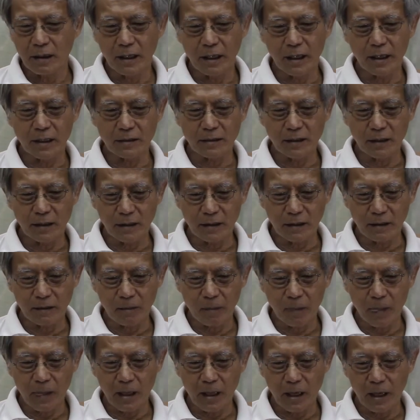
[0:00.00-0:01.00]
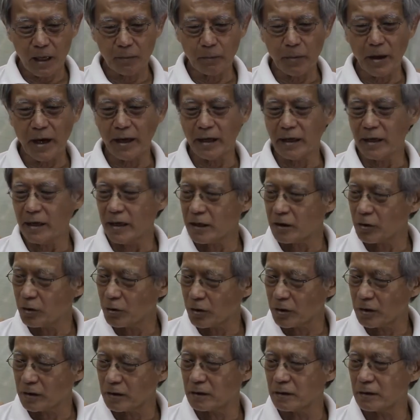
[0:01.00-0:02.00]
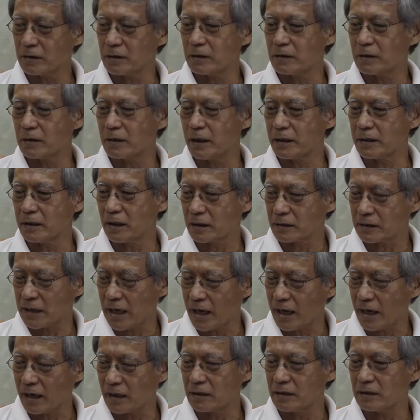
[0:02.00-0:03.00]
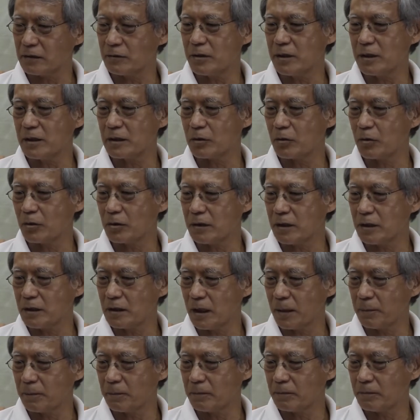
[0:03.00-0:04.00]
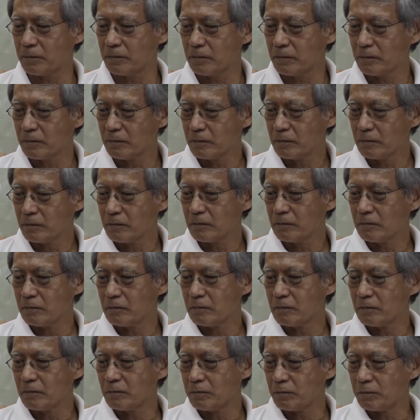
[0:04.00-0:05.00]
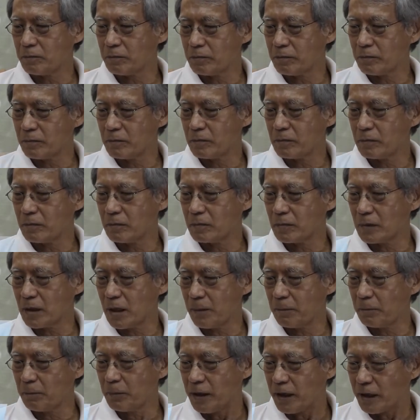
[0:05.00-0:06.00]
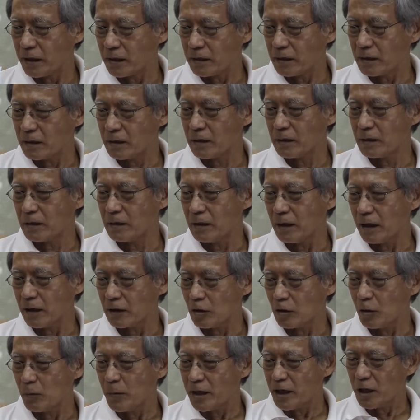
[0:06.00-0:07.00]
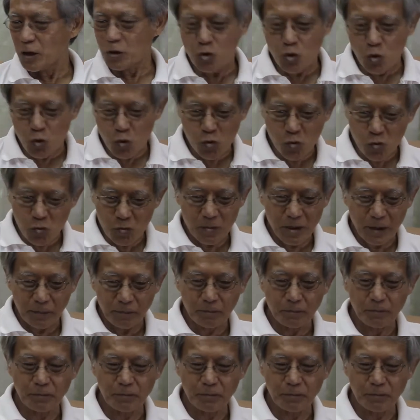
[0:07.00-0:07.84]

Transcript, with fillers: อาจจะอภัยให้คนอะไรต่าง ๆ หรือว่าคนที่ทำทำผิดท่านก็ไม่ได้ดุแบบ